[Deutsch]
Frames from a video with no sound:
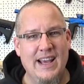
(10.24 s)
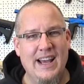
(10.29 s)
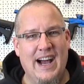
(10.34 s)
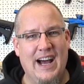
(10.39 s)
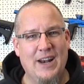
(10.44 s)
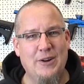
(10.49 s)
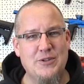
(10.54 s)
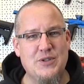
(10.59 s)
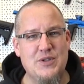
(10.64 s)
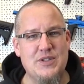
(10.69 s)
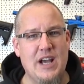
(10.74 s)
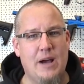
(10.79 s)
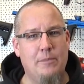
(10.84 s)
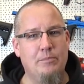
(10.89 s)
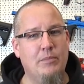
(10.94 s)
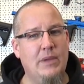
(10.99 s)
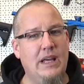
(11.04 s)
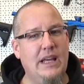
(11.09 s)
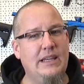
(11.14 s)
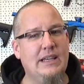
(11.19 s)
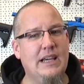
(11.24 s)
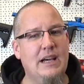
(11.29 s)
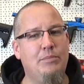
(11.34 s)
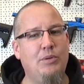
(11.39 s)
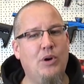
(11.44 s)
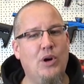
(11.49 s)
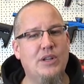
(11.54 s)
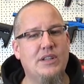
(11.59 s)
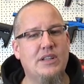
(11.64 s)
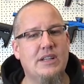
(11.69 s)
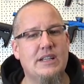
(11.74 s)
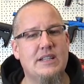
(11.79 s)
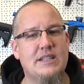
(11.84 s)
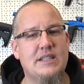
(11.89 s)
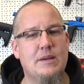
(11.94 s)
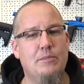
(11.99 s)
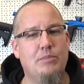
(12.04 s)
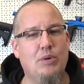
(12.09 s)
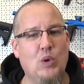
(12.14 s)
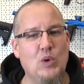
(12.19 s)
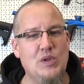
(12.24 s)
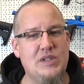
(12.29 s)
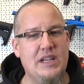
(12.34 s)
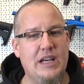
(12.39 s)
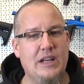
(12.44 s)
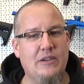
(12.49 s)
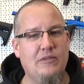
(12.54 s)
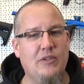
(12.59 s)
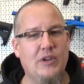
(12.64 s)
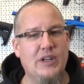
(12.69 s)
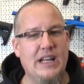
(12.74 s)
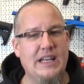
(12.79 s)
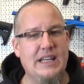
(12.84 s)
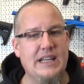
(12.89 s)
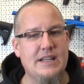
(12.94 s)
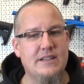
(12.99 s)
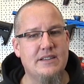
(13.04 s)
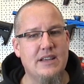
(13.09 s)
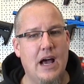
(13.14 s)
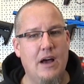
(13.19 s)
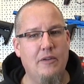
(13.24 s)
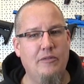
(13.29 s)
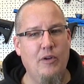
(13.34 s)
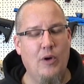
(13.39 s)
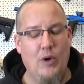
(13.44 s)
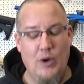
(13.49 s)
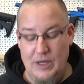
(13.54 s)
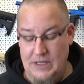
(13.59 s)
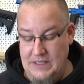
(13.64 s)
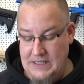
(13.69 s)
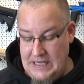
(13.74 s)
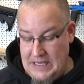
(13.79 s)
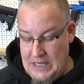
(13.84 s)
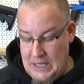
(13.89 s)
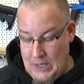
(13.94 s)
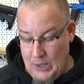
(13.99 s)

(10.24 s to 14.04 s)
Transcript: Hallo zusammen, ich habe heute das Pro-Set von der DSA für euch,